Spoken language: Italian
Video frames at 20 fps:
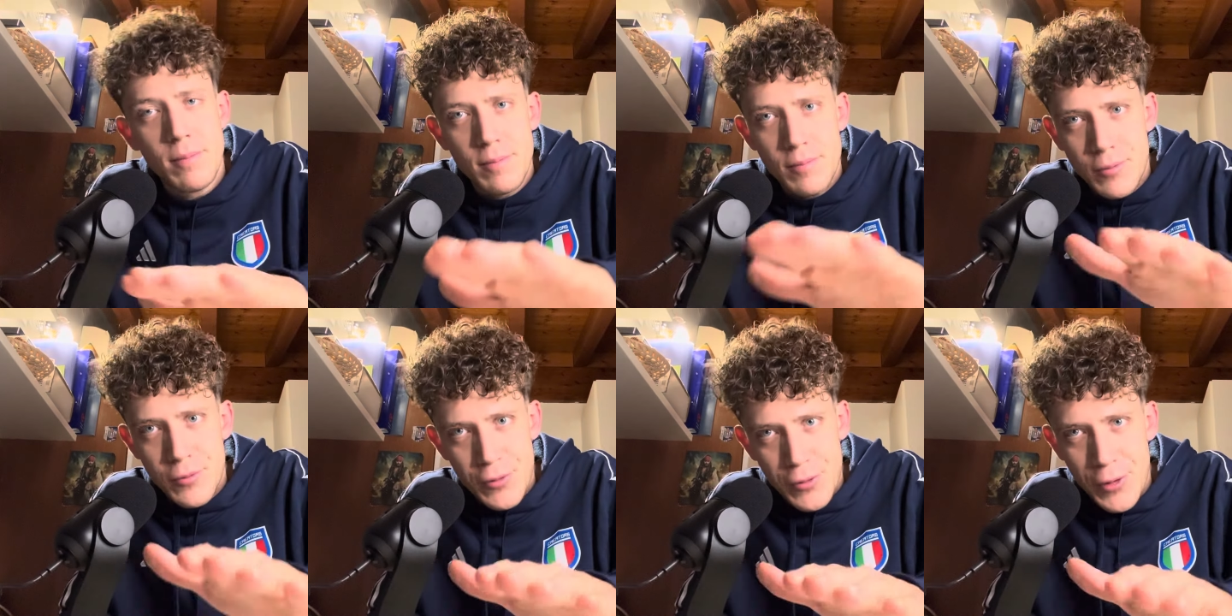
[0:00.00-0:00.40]

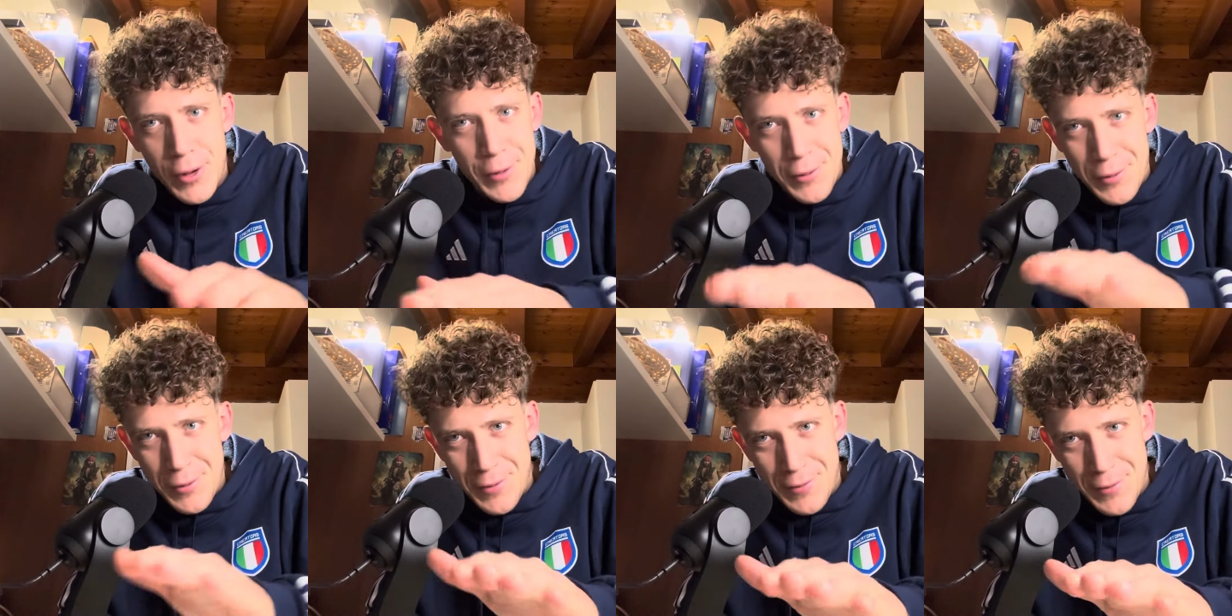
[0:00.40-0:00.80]
mm, che
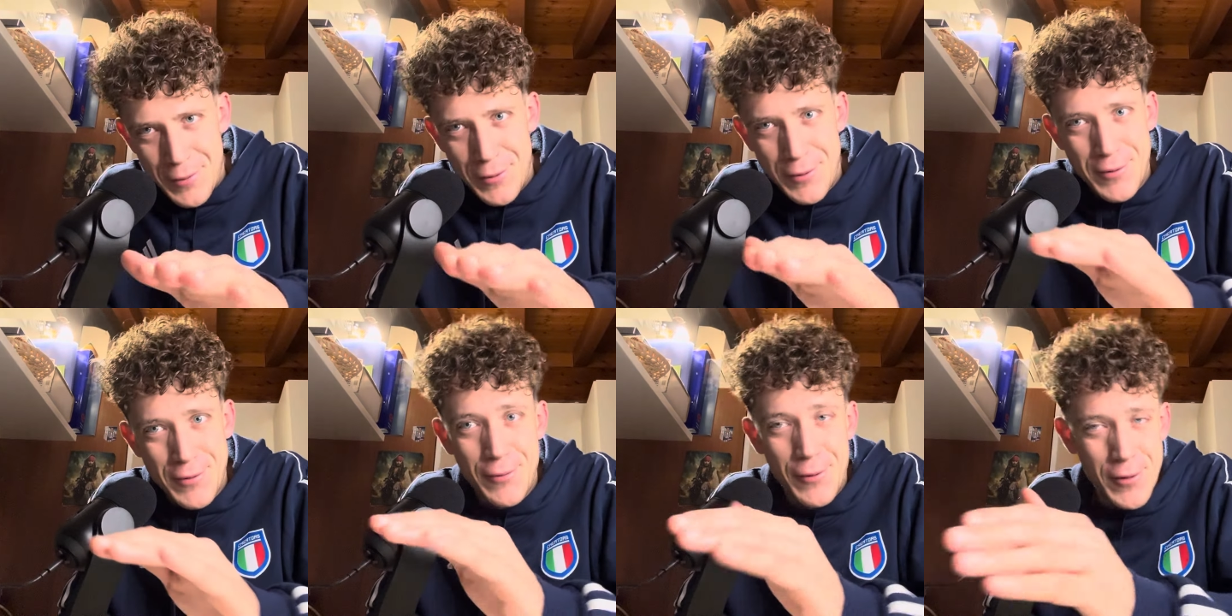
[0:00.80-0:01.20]
non
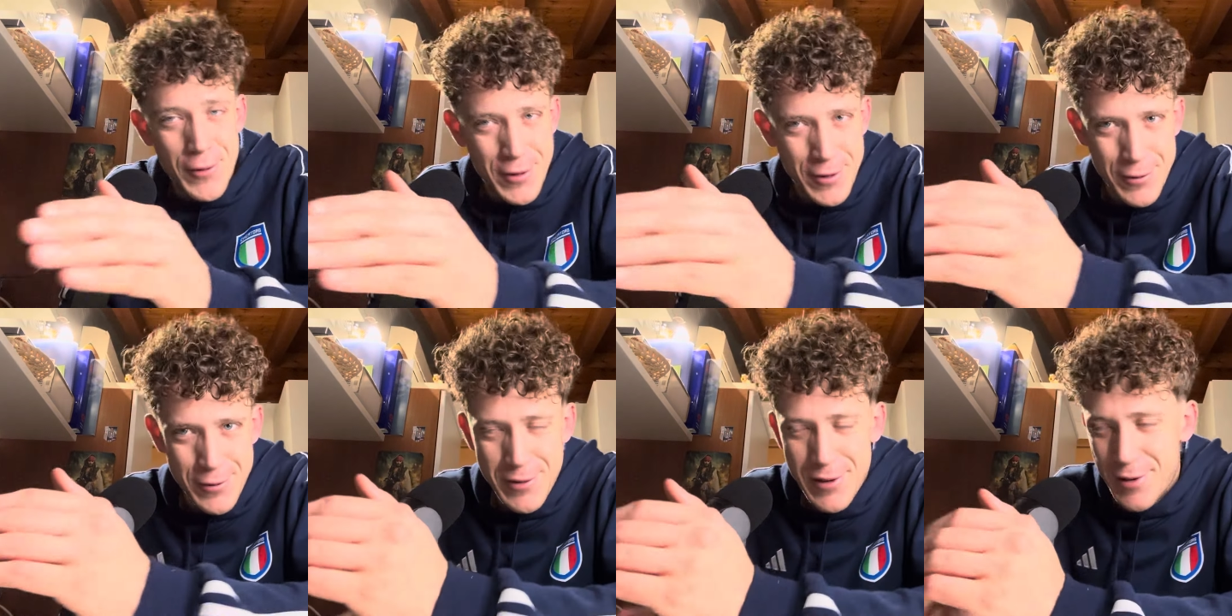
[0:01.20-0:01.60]

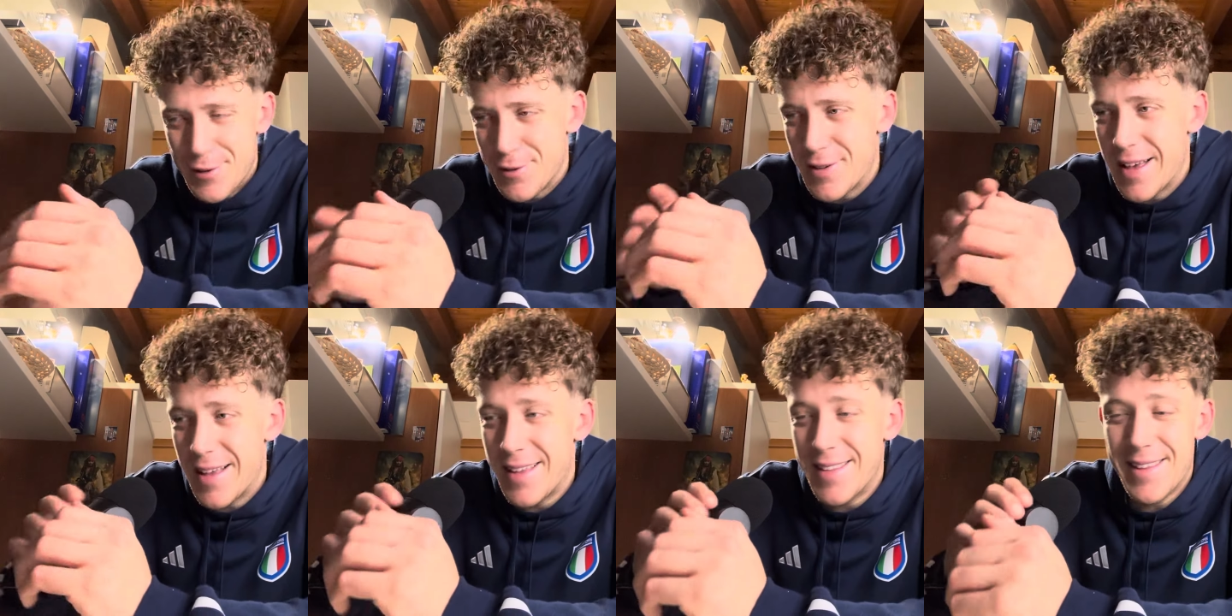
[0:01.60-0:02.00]
fosse successo
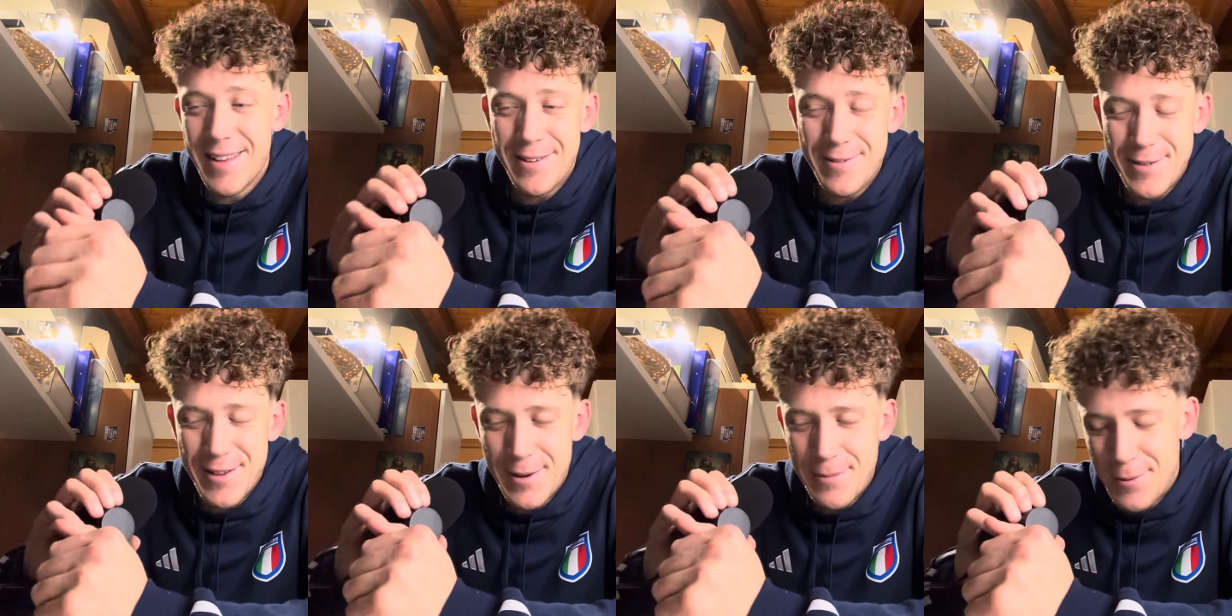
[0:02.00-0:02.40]
niente, che
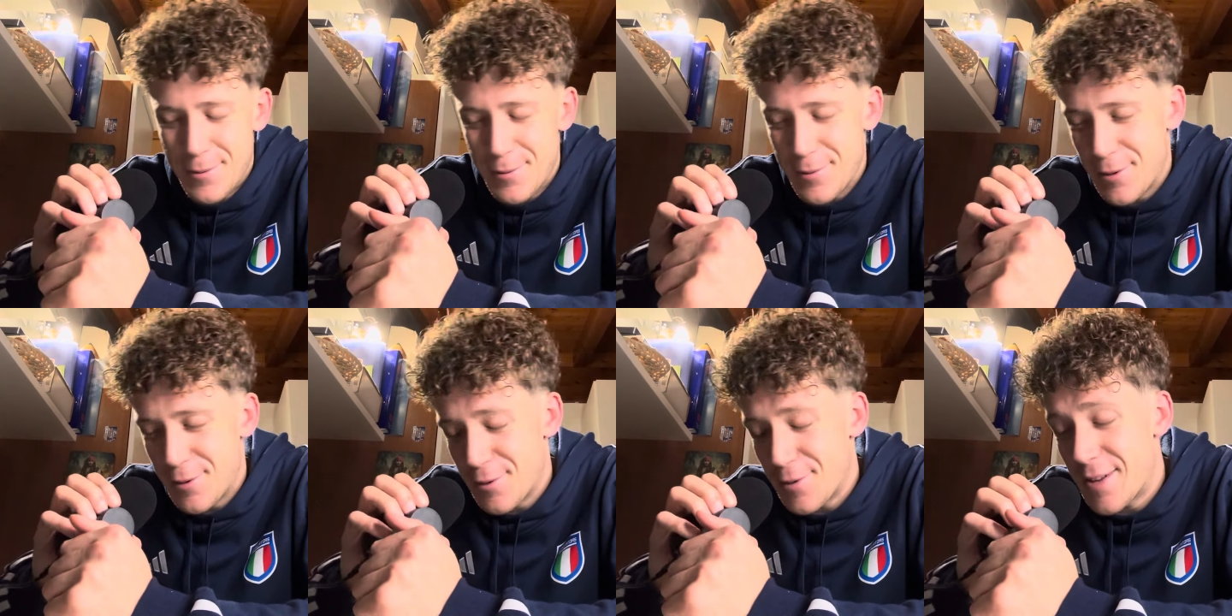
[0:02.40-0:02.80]
non sarebbe
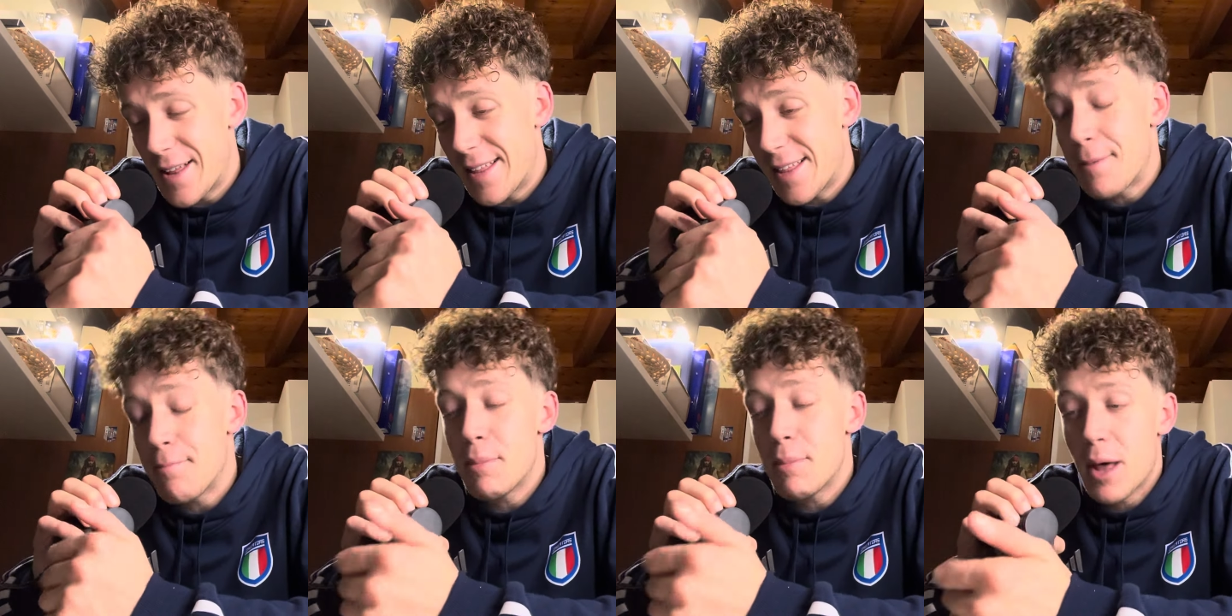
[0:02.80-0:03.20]
successo
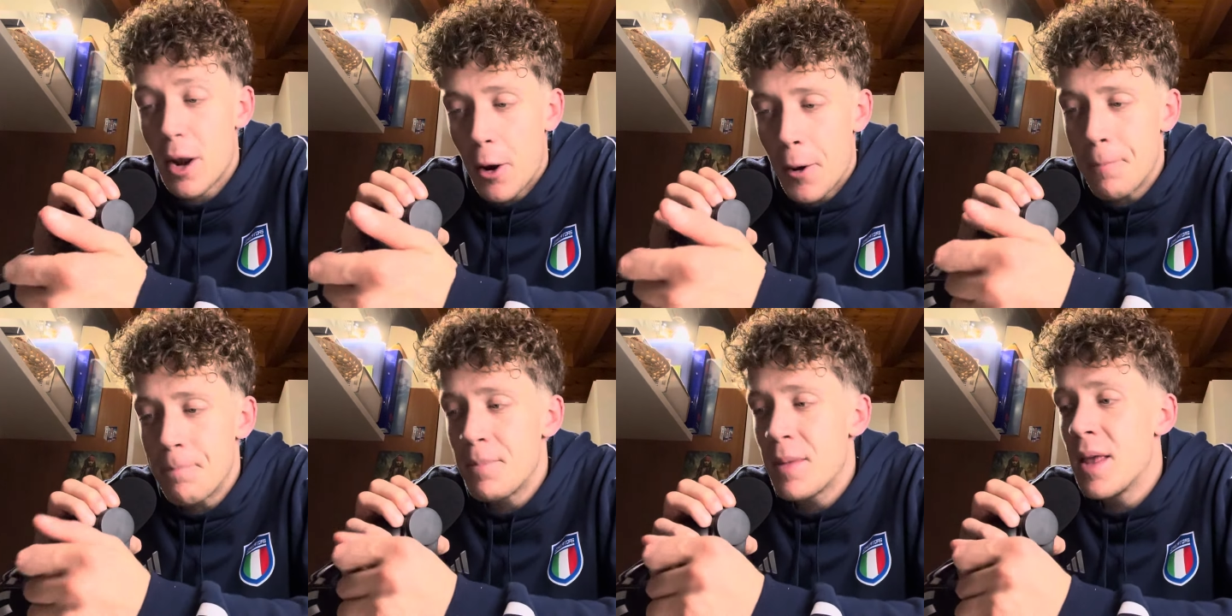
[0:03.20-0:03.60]
niente, però